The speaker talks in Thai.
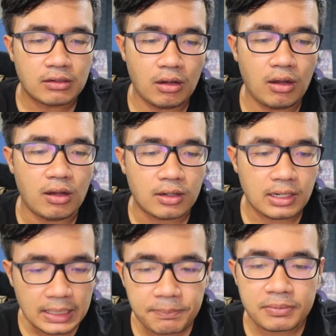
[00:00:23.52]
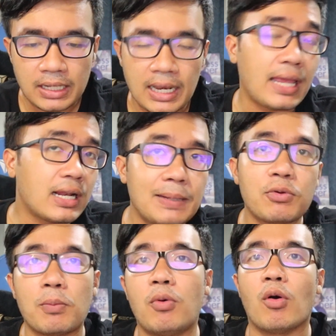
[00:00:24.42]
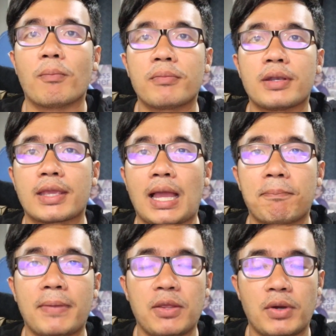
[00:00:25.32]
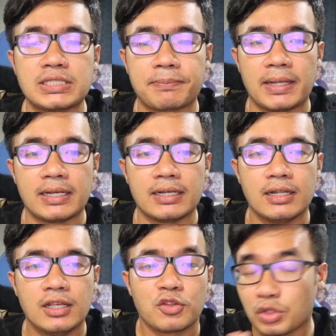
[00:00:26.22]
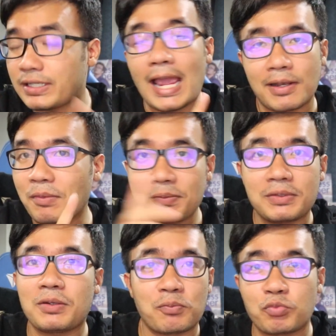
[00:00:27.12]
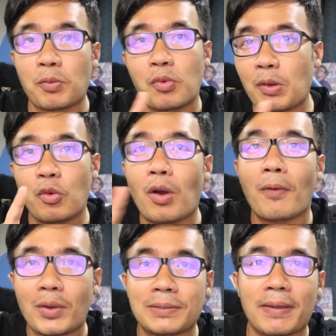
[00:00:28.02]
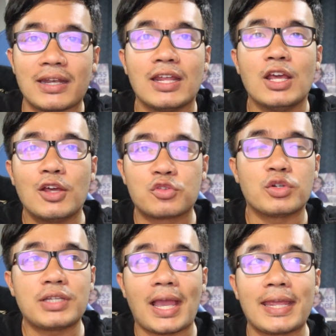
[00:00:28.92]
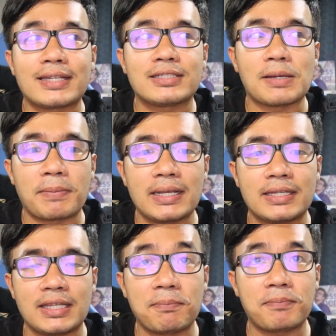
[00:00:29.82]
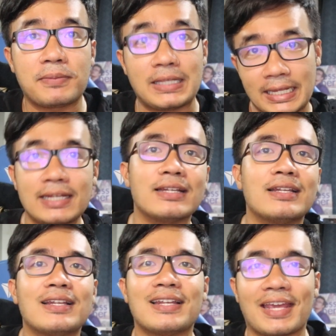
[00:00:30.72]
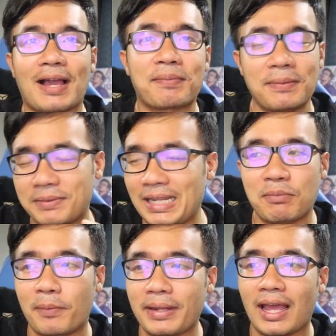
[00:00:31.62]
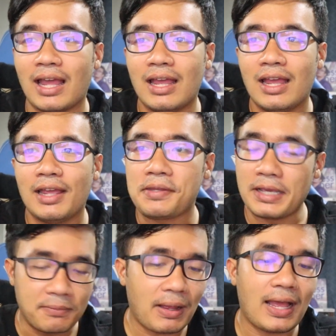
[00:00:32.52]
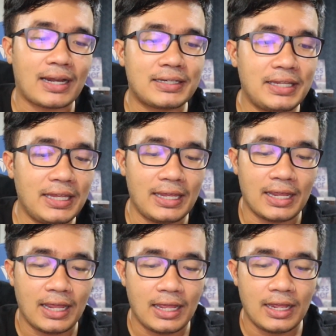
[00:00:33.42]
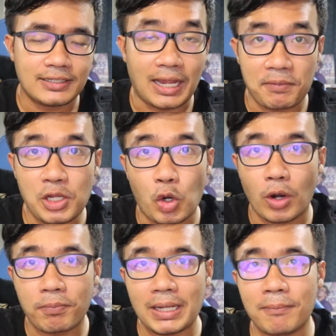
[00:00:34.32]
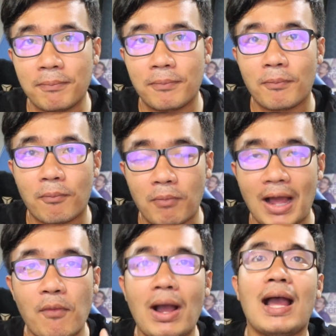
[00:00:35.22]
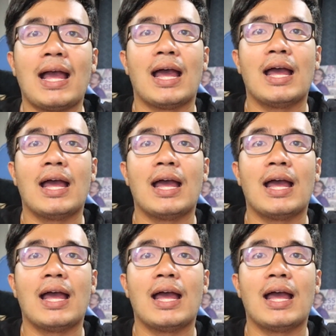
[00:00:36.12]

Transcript: ก็คลิปหลายๆคลิปของผมนะครับไม่ว่าจะเป็นส่วนใหญ่ท้ามันต้องพูดพูดว่าไม่ว่าจะเป็นส่วนใหญ่จะเป็นคลิปกินนะครับคลิปกินผมเนี่ยเยอะมากที่จะมีคนพิมพ์มาว่า